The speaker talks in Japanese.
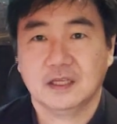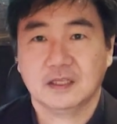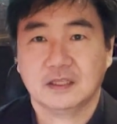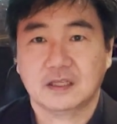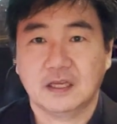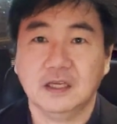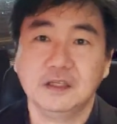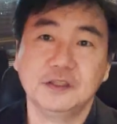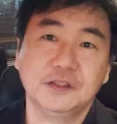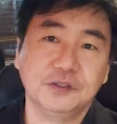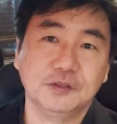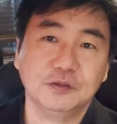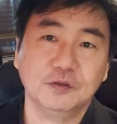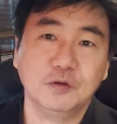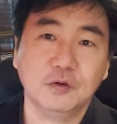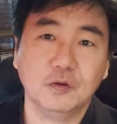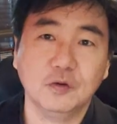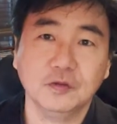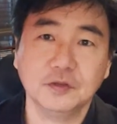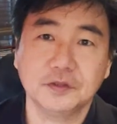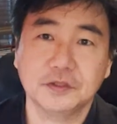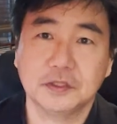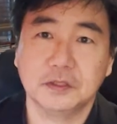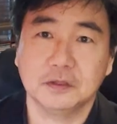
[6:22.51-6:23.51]
研究
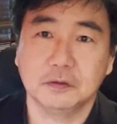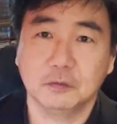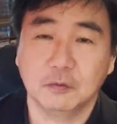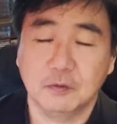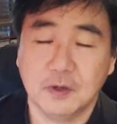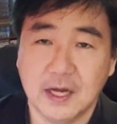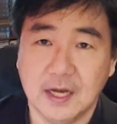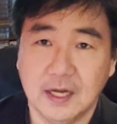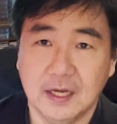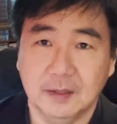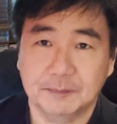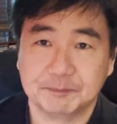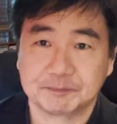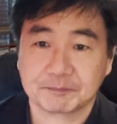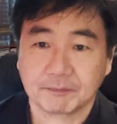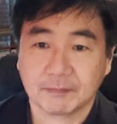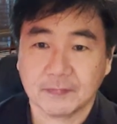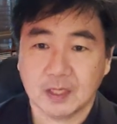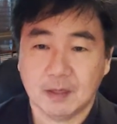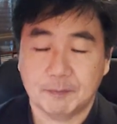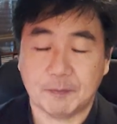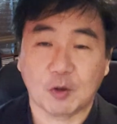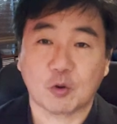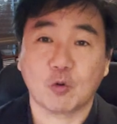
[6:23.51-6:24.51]
方針は
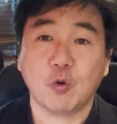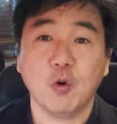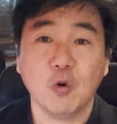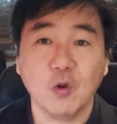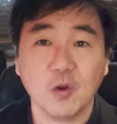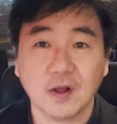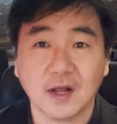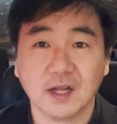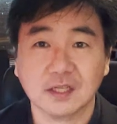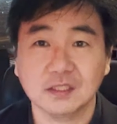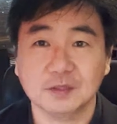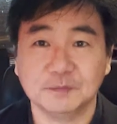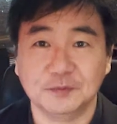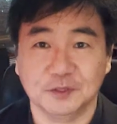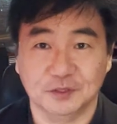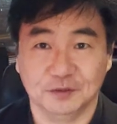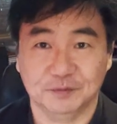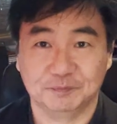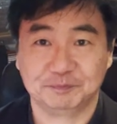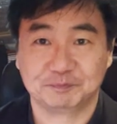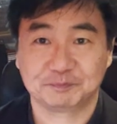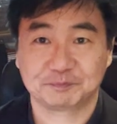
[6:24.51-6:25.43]
工学部